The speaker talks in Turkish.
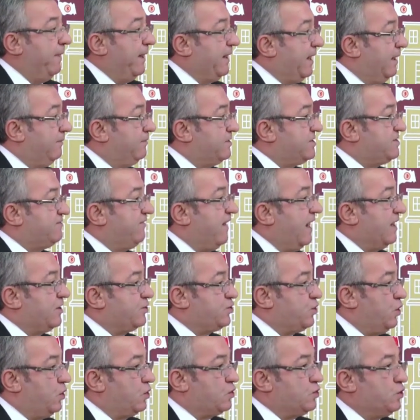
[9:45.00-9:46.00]
paramız
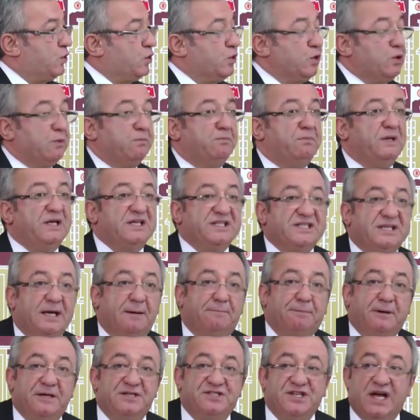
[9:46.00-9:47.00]
var çok şükür biz
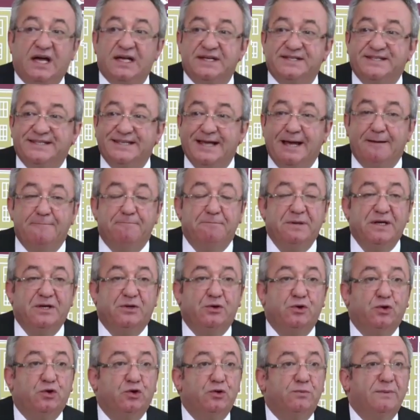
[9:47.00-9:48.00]
yapacağız diyen
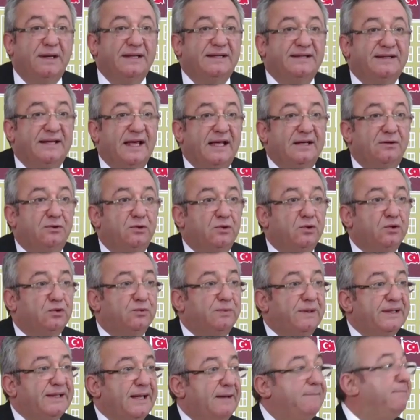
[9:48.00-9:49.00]
bir hükümetten,
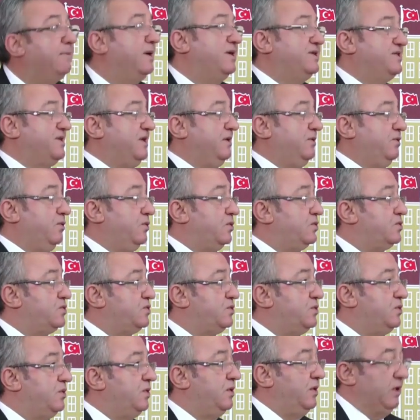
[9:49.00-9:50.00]
yürütmeden
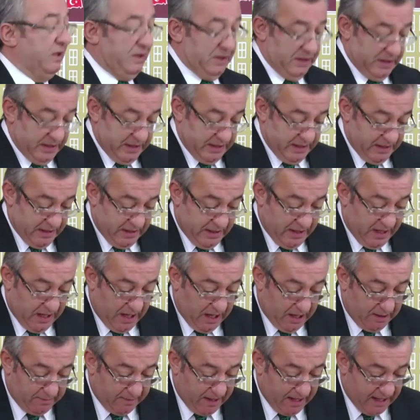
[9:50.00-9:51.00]
bahsediyoruz.
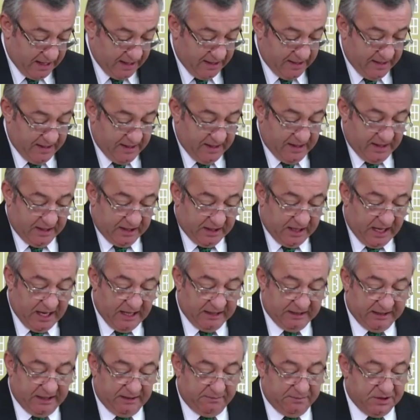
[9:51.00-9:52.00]
Ama
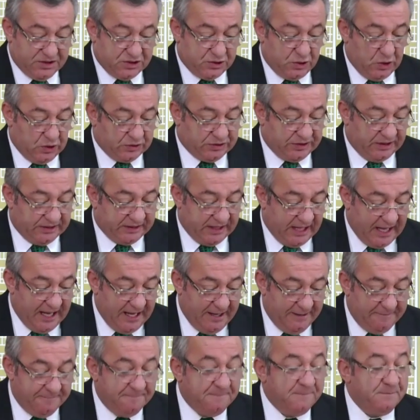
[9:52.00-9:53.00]
geldiğimiz
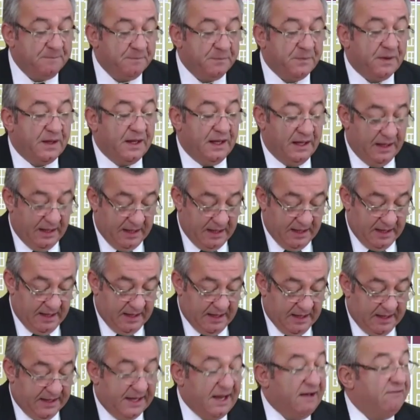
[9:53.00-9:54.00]
noktada
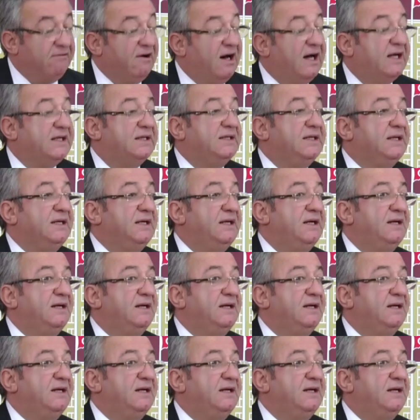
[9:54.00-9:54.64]
ne var?